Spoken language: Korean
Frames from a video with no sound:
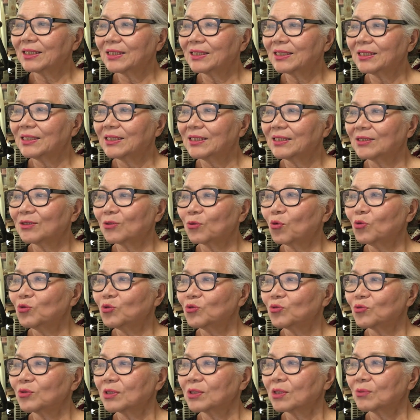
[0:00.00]
있는
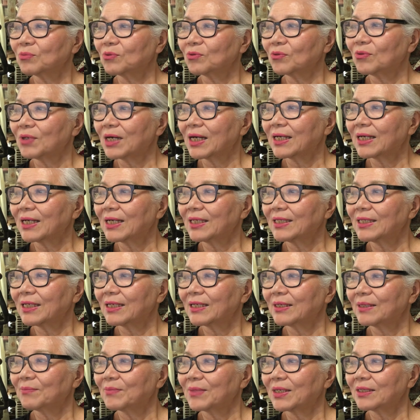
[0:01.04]
혼슈 서부
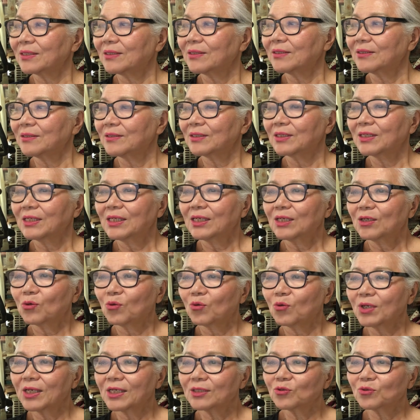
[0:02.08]
와카야마현
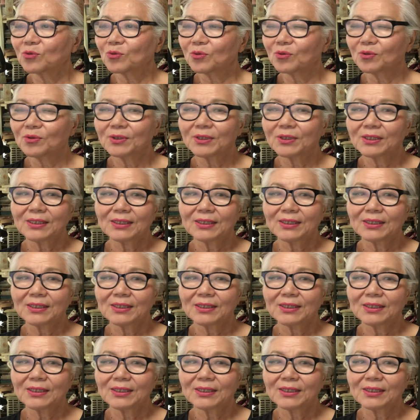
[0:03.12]
고야초도